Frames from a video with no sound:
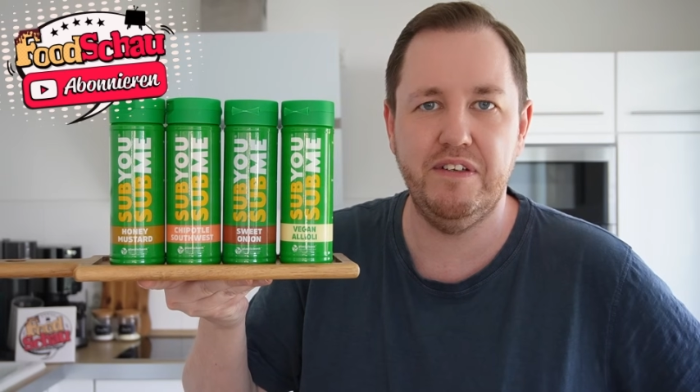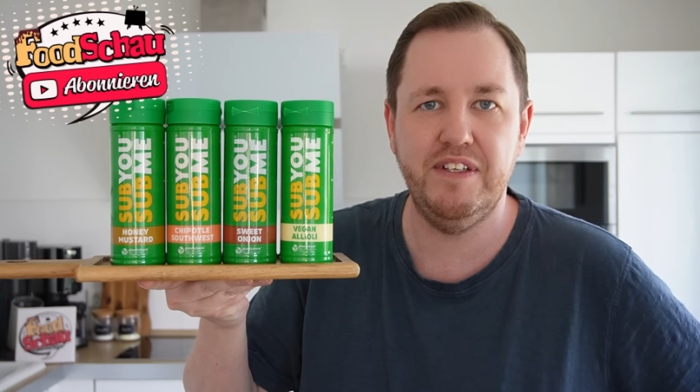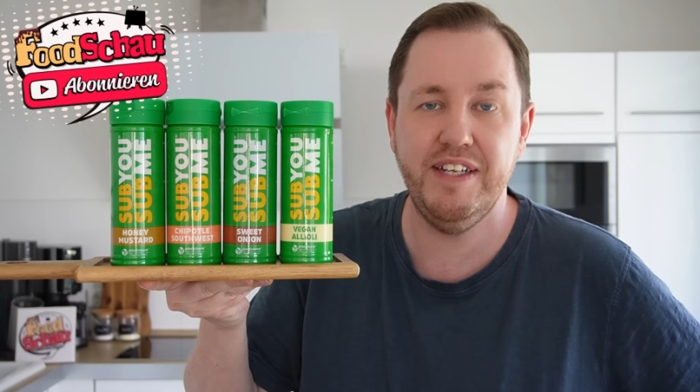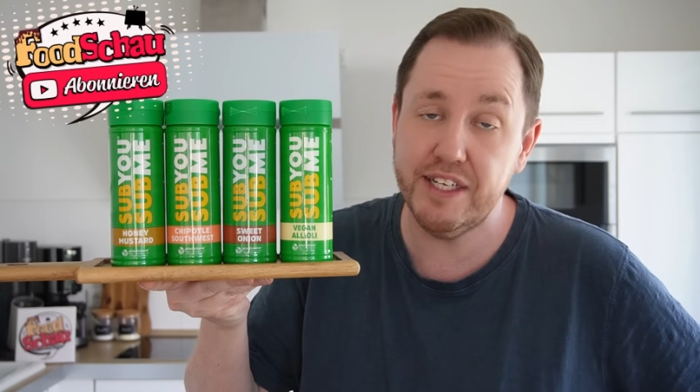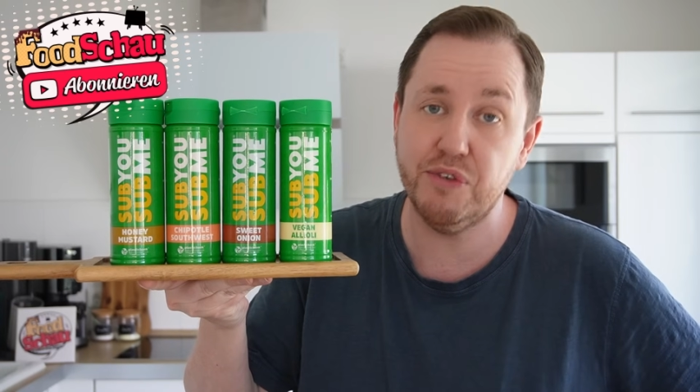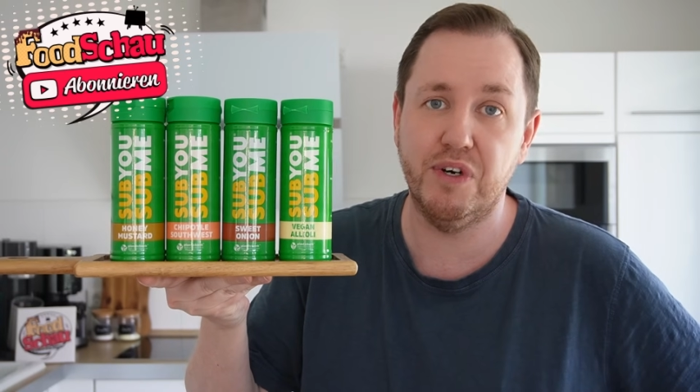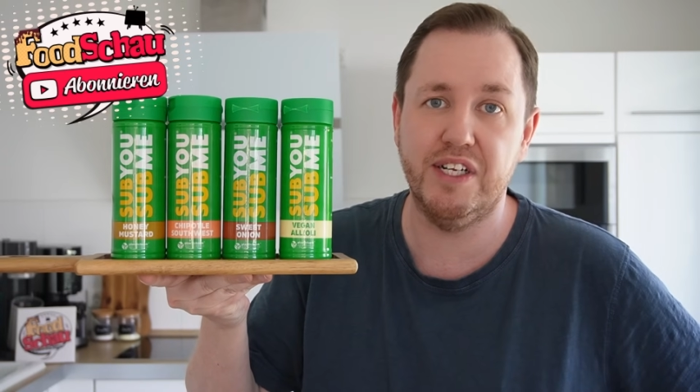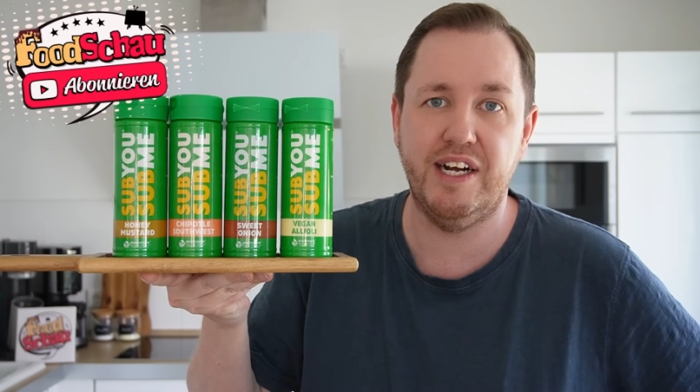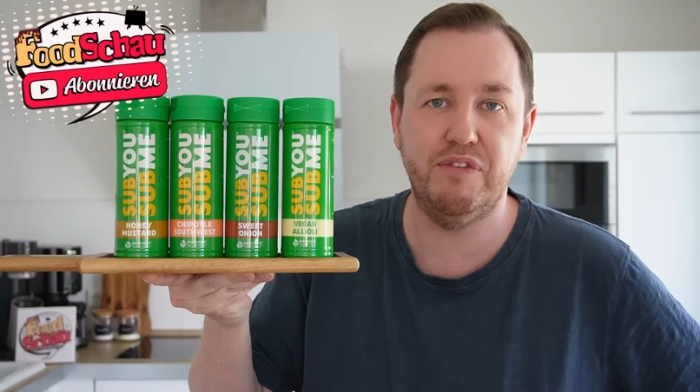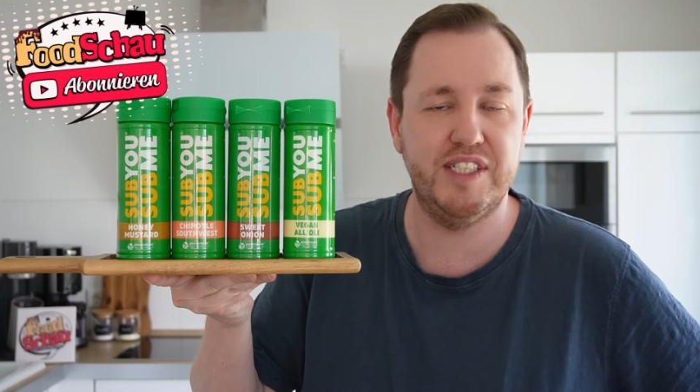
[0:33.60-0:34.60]
nicht
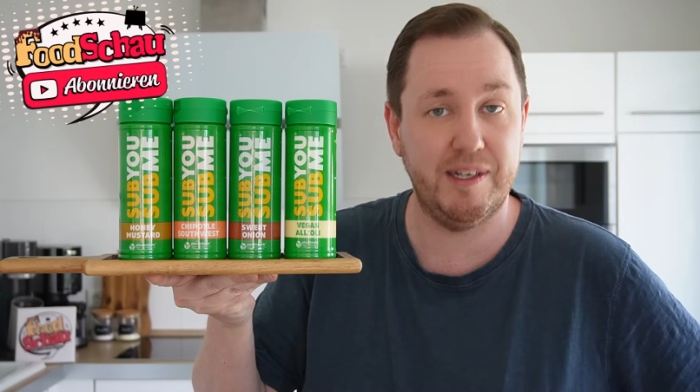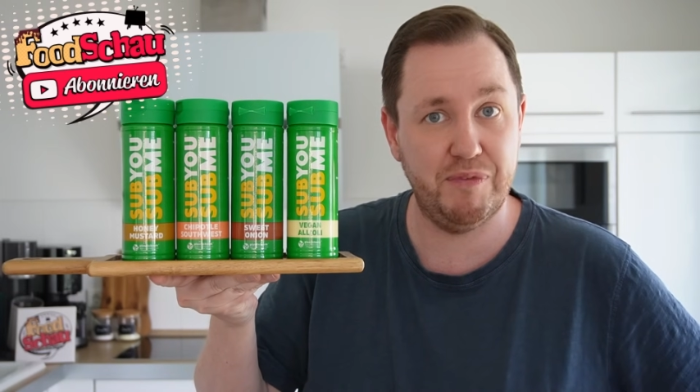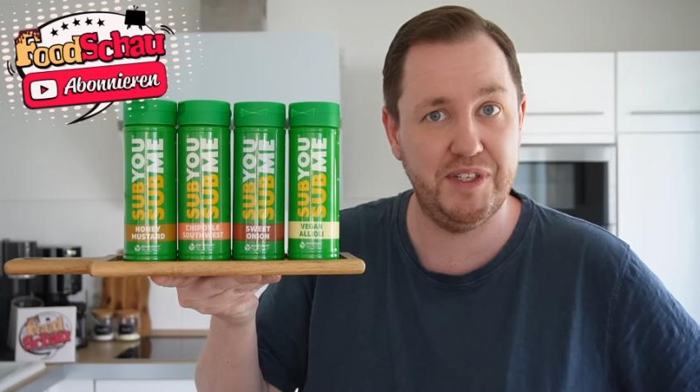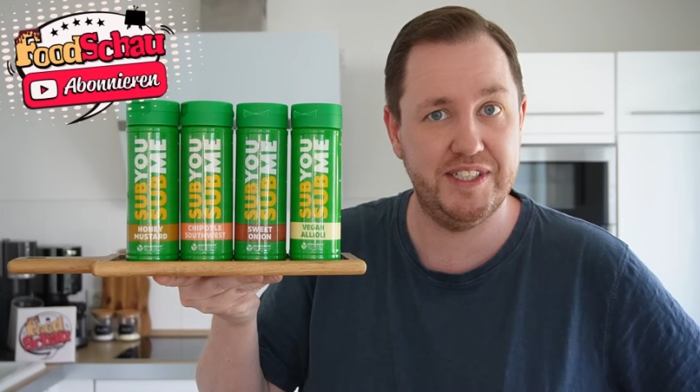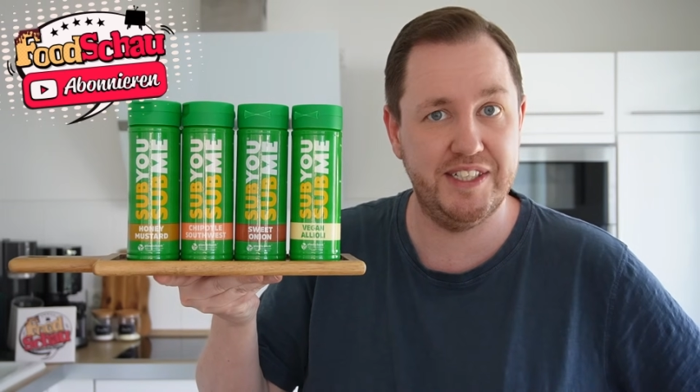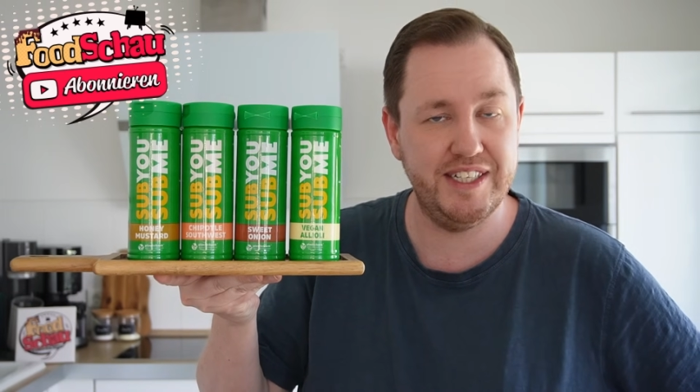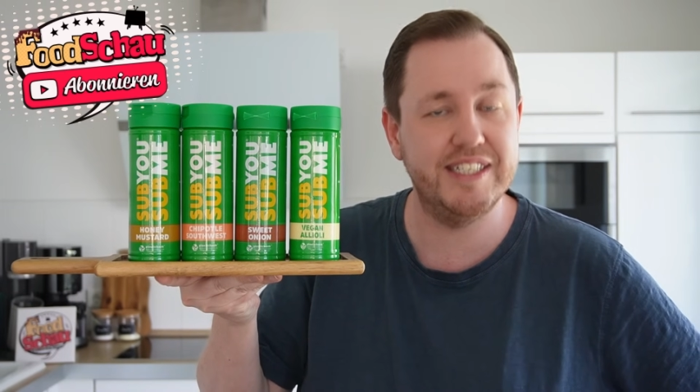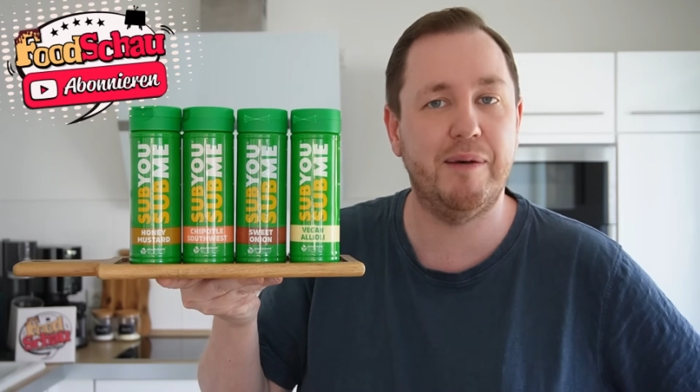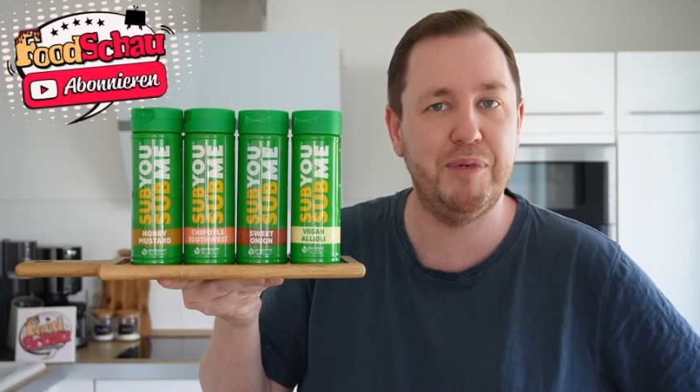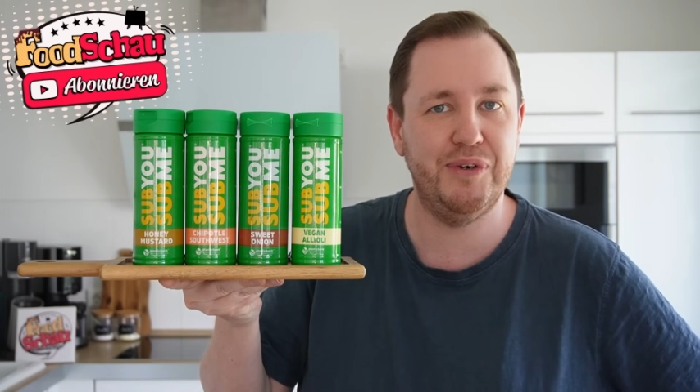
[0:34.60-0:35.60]
original von Subway sind,
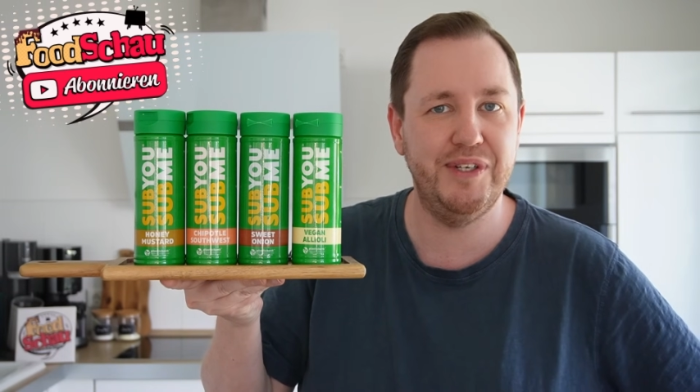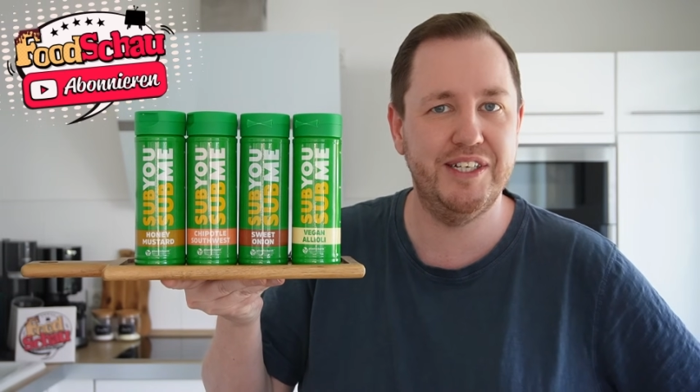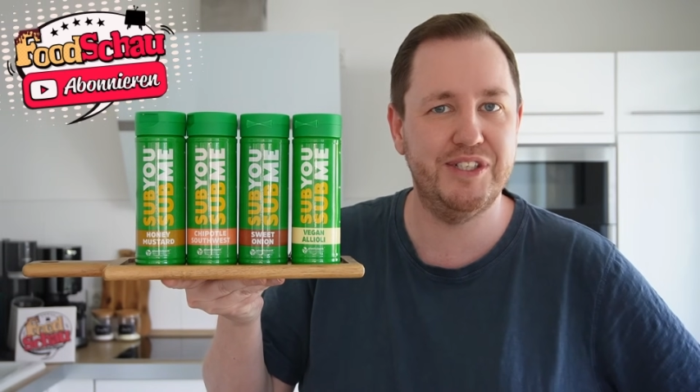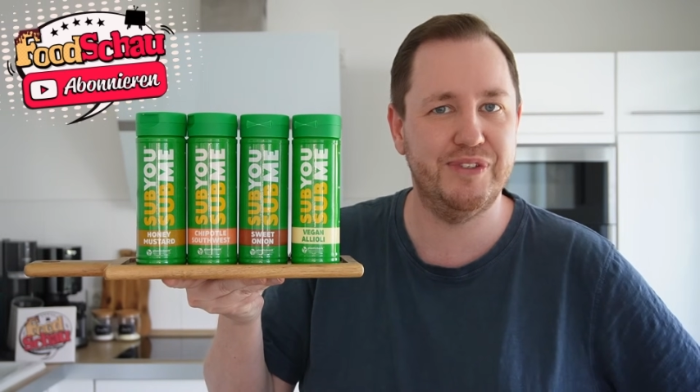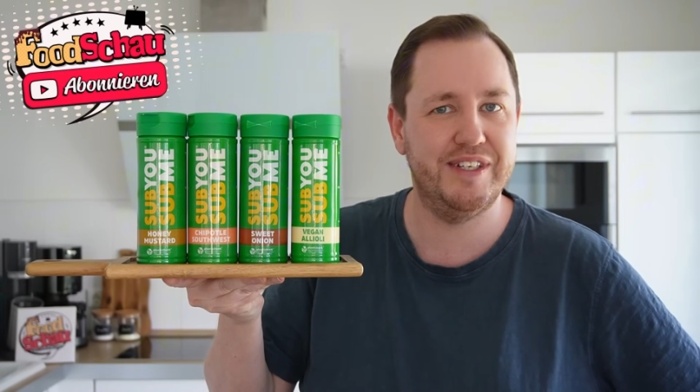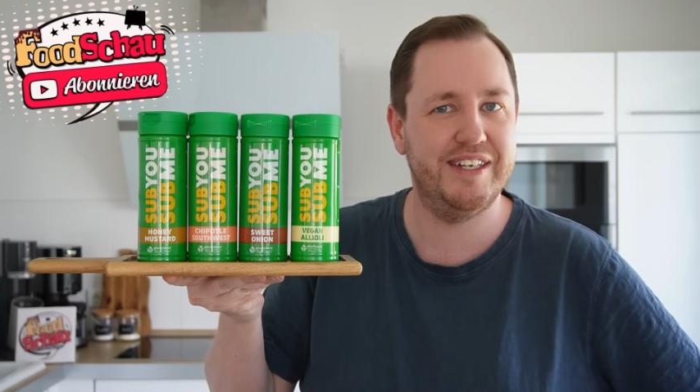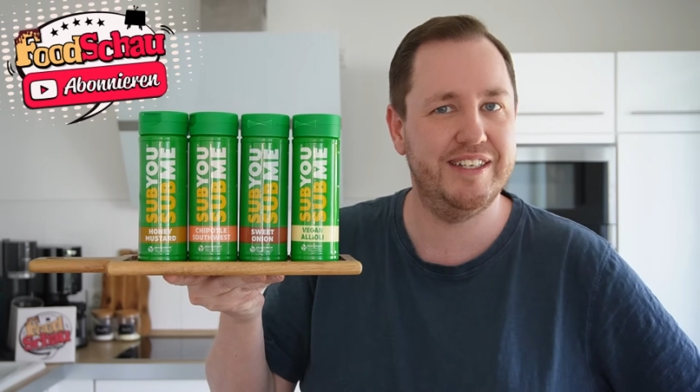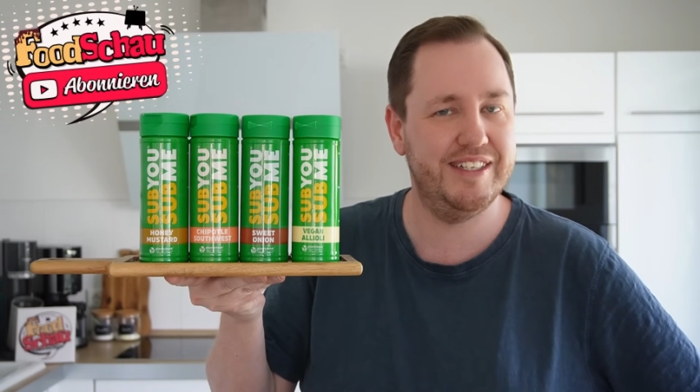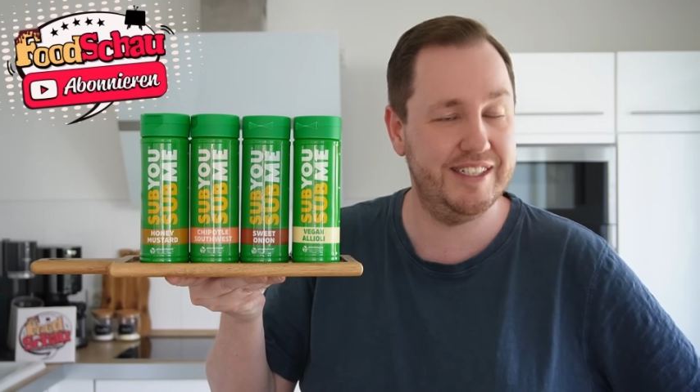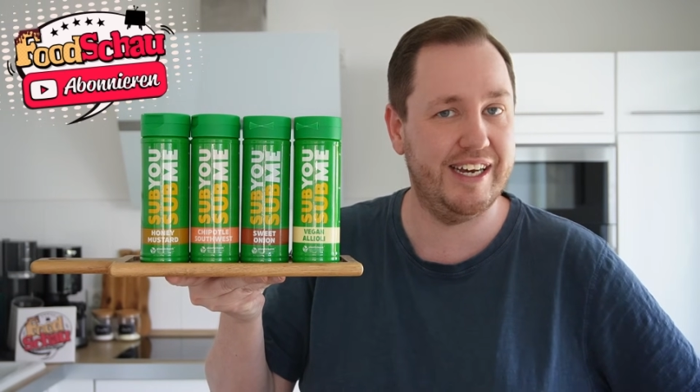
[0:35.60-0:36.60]
das habe ich euch ja schon
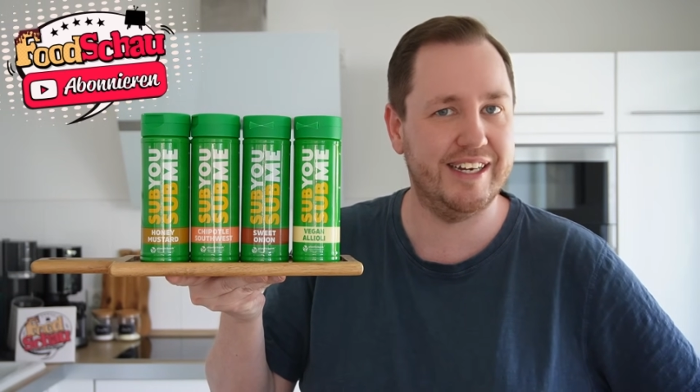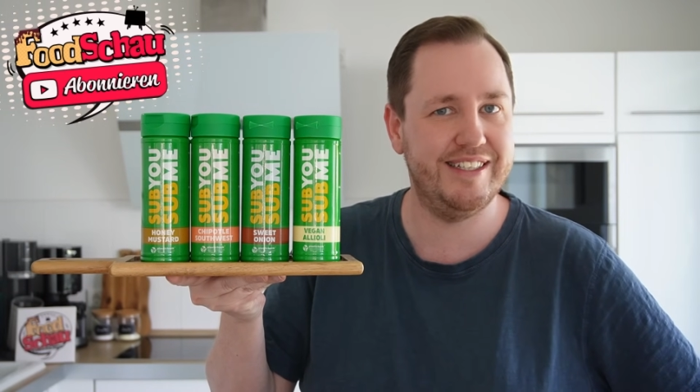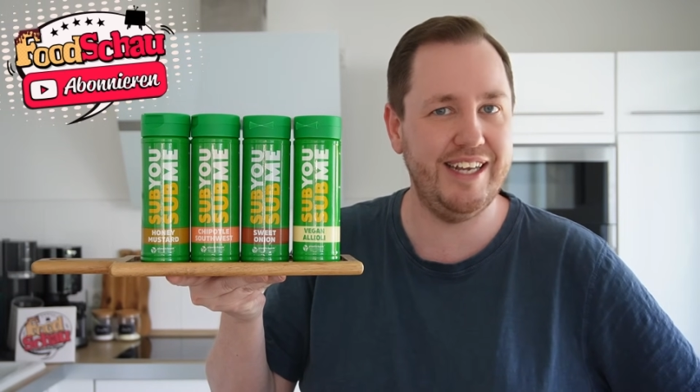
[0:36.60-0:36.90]
gesagt.